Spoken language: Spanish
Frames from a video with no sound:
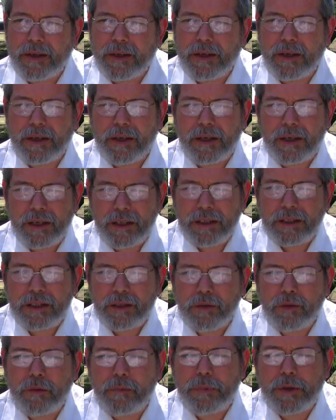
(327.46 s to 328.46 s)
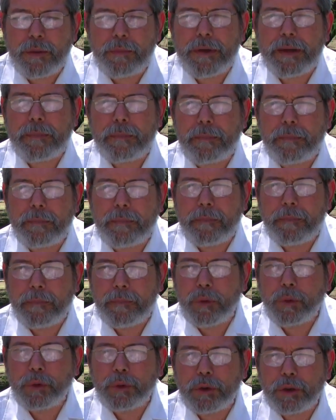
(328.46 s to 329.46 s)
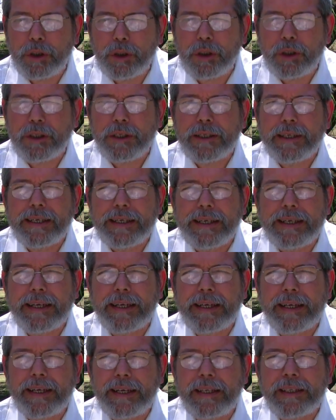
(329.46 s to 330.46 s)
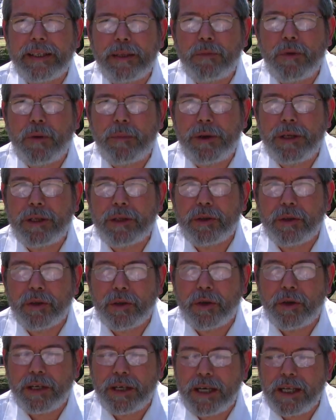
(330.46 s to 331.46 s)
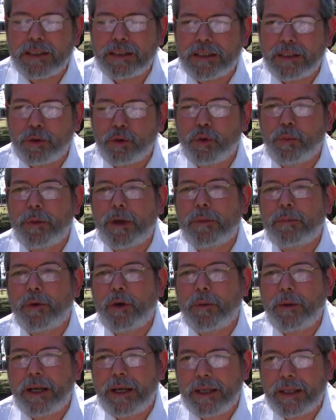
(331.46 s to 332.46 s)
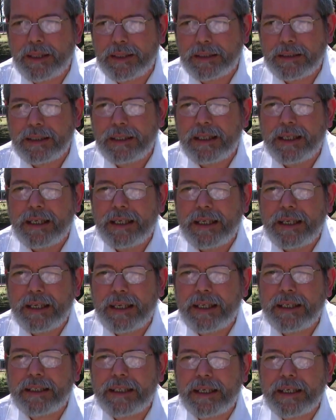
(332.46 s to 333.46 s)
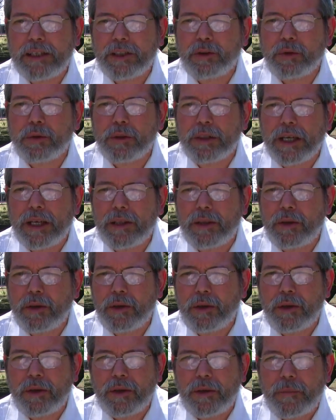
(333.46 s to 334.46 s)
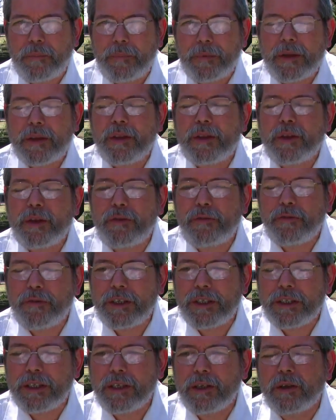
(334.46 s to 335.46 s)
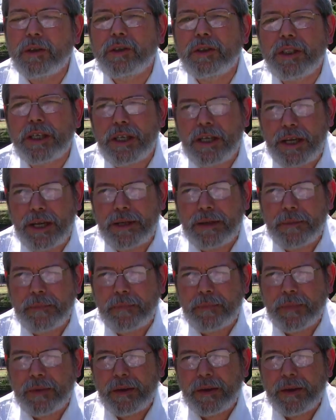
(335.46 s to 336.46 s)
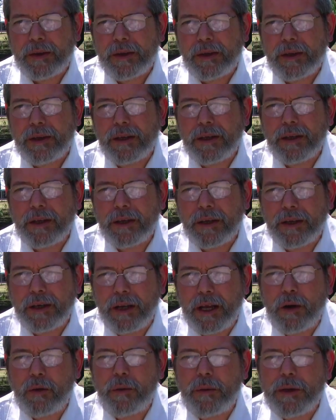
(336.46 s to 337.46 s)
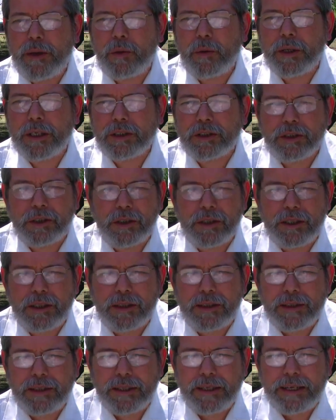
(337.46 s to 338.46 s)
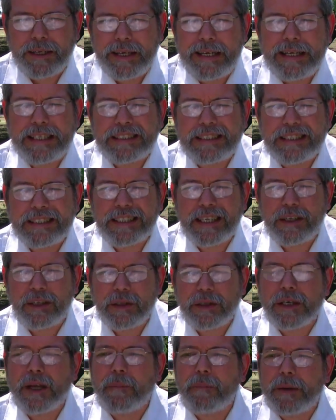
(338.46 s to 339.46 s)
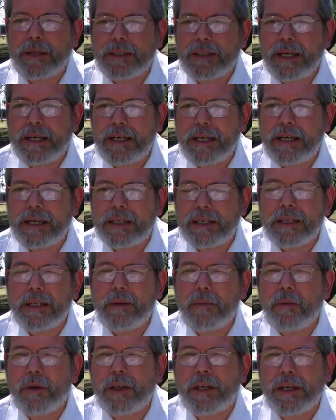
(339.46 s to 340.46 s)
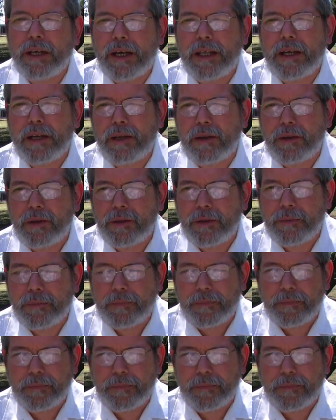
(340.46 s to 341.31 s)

Eh, ese es un primer punto que en este momento con clases superpobladas está resultando difícil conciliar. Eh, en la nueva educación es necesario respetar el ritmo de cada niño.